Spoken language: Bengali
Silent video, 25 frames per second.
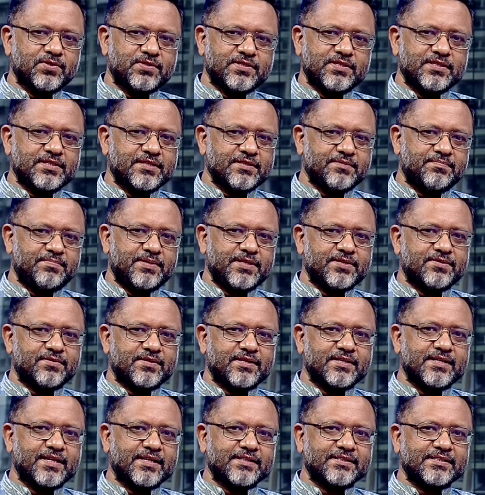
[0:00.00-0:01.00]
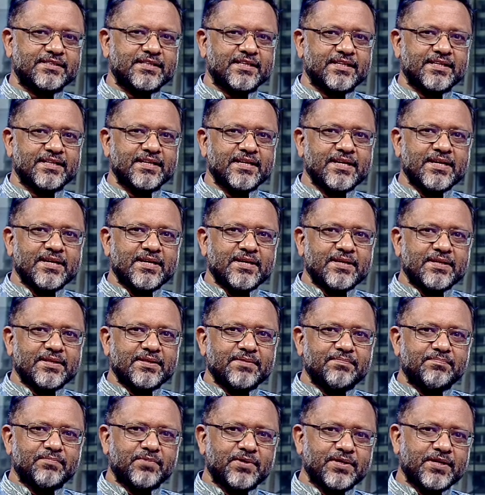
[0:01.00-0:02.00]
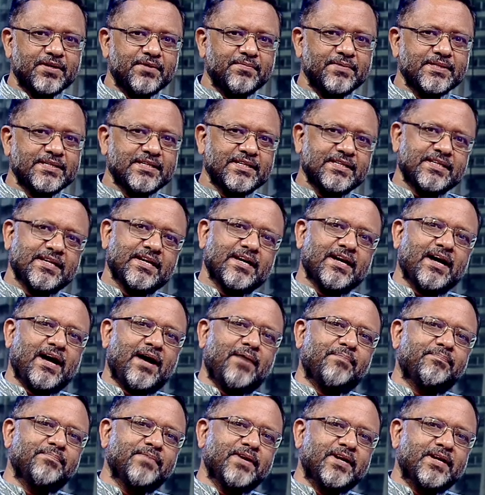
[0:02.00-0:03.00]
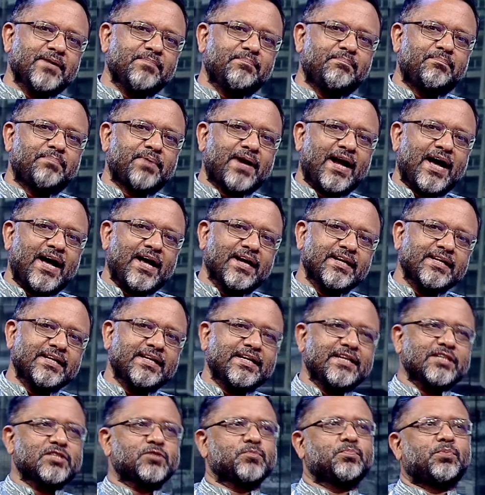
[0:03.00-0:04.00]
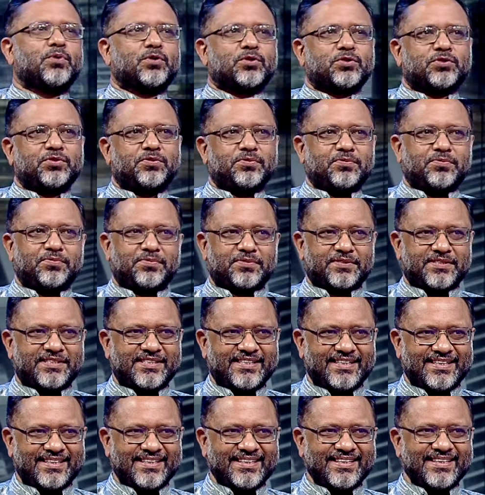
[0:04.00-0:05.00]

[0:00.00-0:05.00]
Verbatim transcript: মসজিদের ভেতরে যাচ্ছেন মনে হবে যে আপনার প্রাণকে স্পর্শ করছে